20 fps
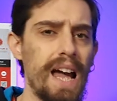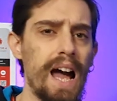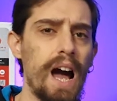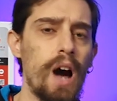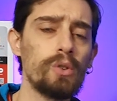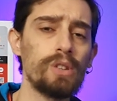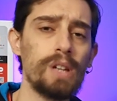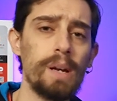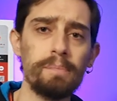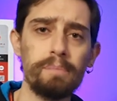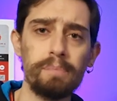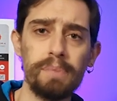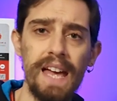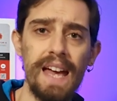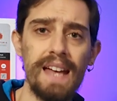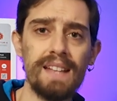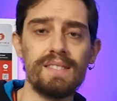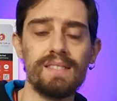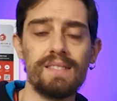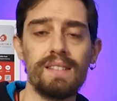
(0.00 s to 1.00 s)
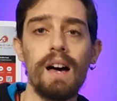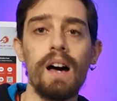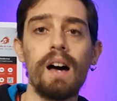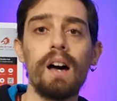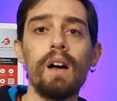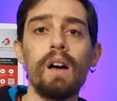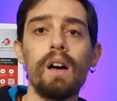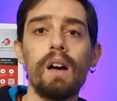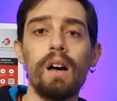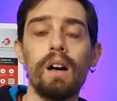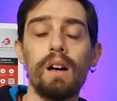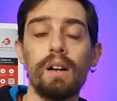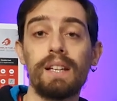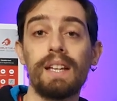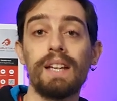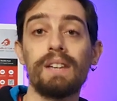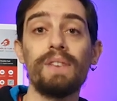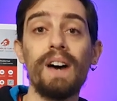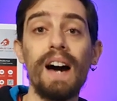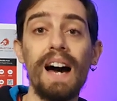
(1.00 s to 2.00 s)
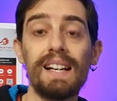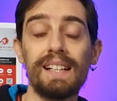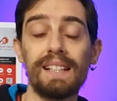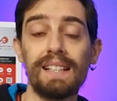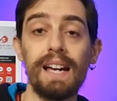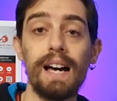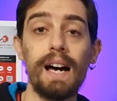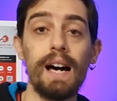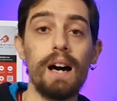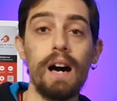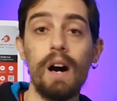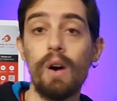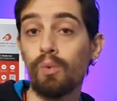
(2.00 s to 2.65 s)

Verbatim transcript: ha un'ampiezza eh, che varia,